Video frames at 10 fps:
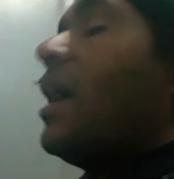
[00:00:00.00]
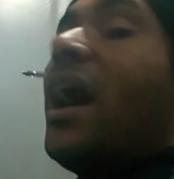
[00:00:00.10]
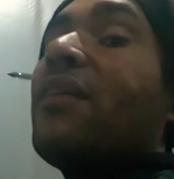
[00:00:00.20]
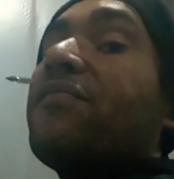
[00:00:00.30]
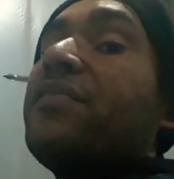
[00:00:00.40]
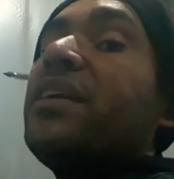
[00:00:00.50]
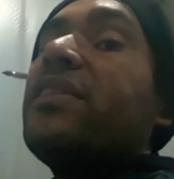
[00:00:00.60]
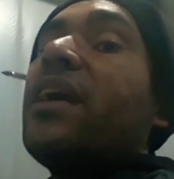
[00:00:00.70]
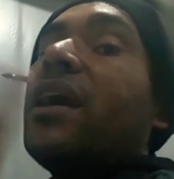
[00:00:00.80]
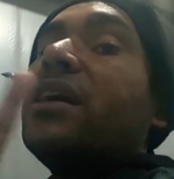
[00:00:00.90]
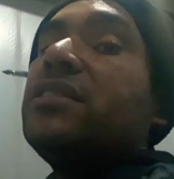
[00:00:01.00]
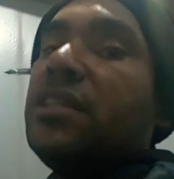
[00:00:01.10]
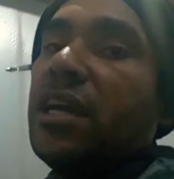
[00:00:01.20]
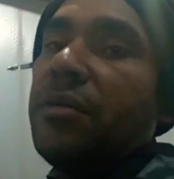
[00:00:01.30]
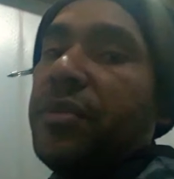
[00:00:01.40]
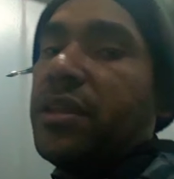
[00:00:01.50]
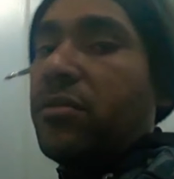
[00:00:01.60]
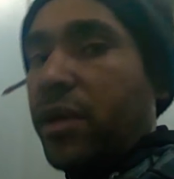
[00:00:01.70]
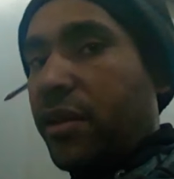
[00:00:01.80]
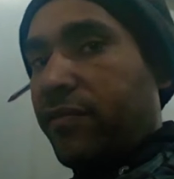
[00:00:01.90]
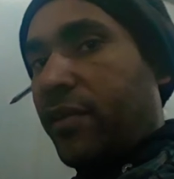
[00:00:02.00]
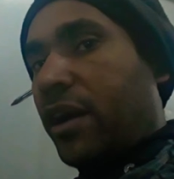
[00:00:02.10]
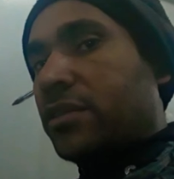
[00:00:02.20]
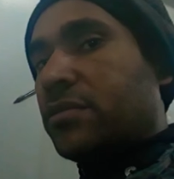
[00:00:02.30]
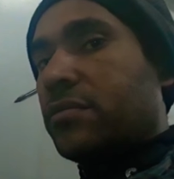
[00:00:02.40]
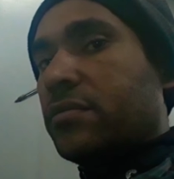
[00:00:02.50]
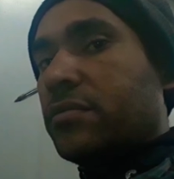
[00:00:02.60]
A vida antigamente não era fácil.